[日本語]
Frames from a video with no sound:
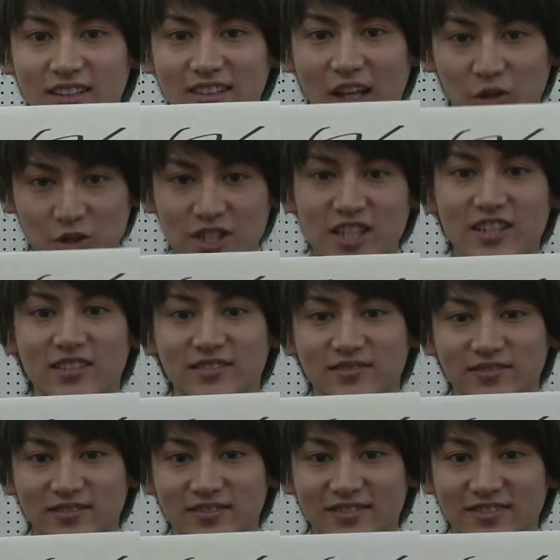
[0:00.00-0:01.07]
楽しい。
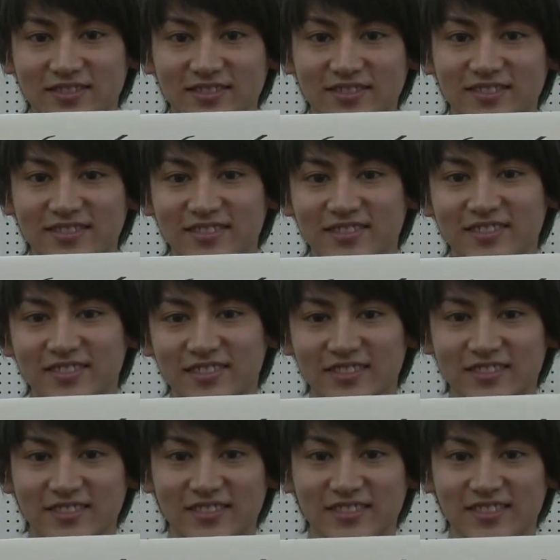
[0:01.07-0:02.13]
その
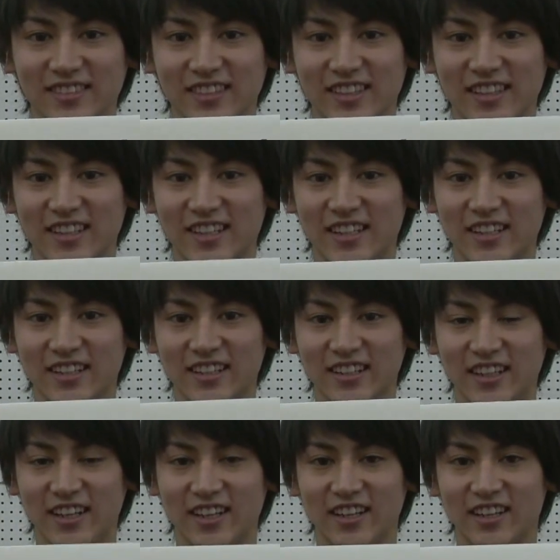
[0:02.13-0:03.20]
心。
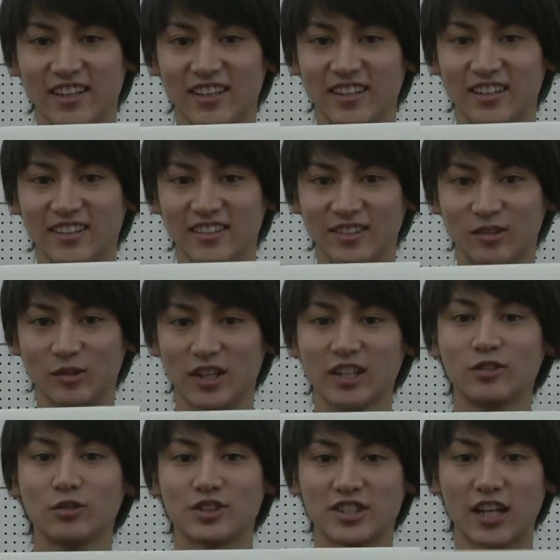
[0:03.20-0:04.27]
ええー、こう
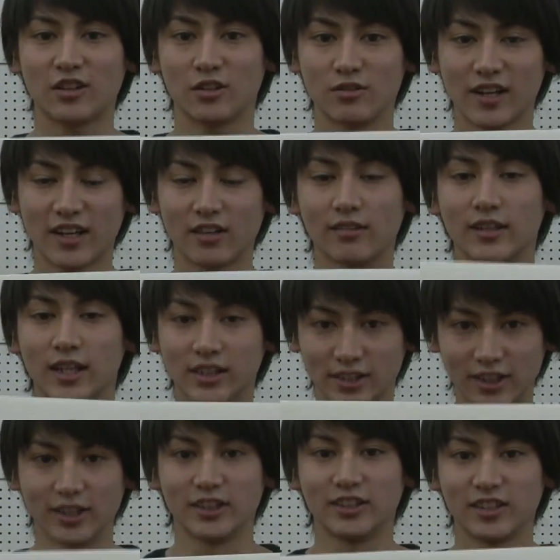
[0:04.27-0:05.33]
楽をしたいというわけではな
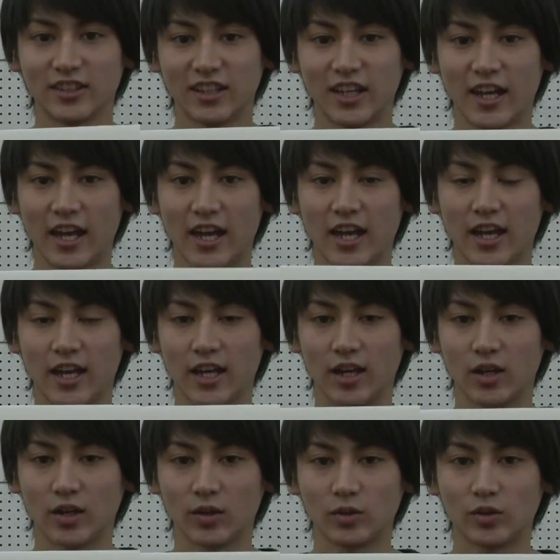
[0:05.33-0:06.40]
く、ええー
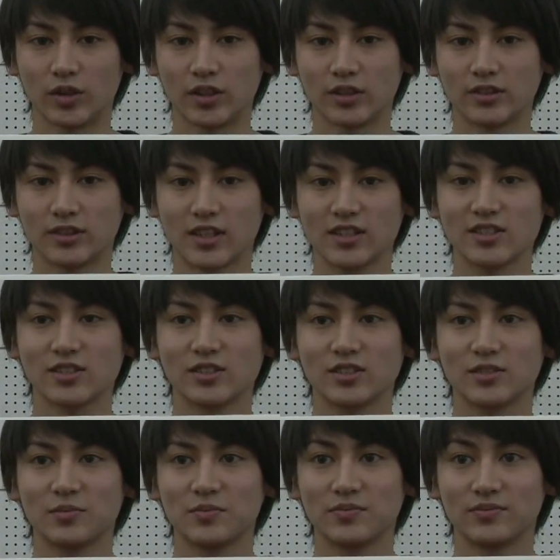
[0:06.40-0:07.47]
本当に
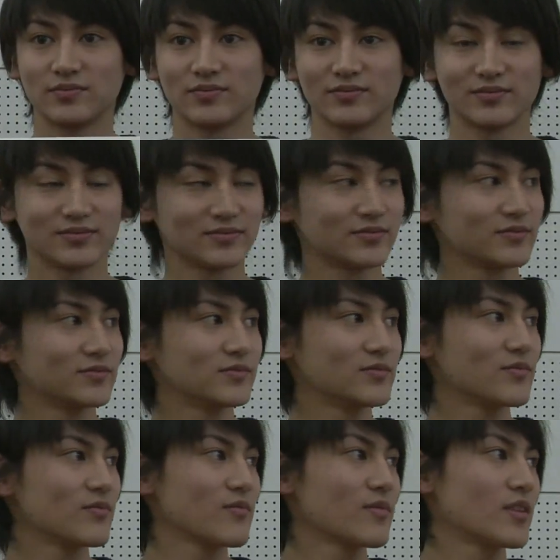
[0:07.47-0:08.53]
プラスちょっと待ってください
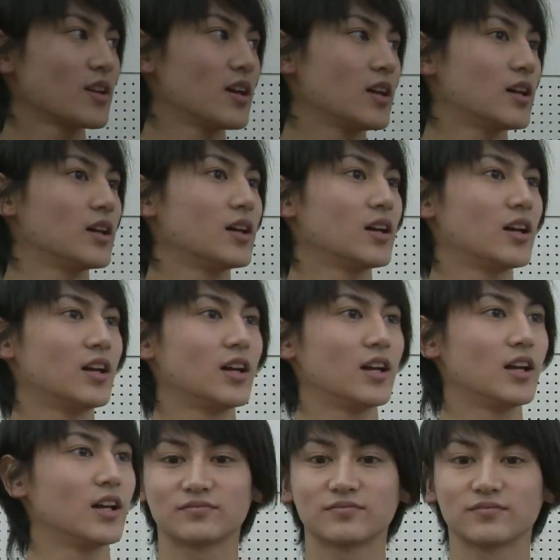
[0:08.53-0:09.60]

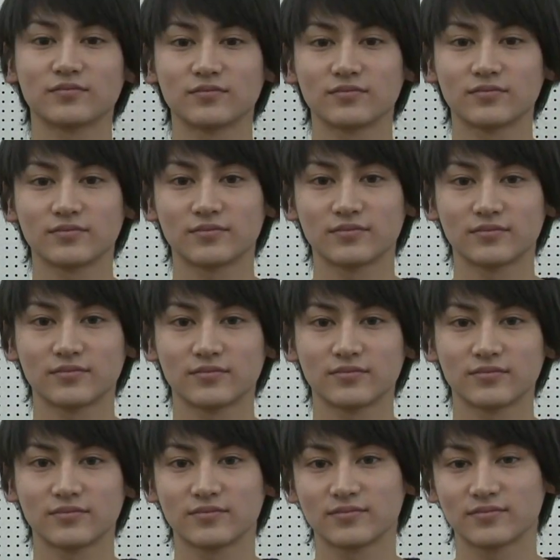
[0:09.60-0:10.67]
ね、
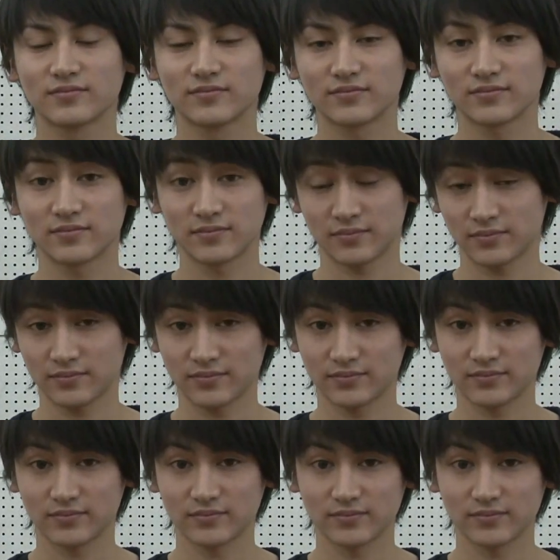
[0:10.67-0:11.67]
うん、いきますこ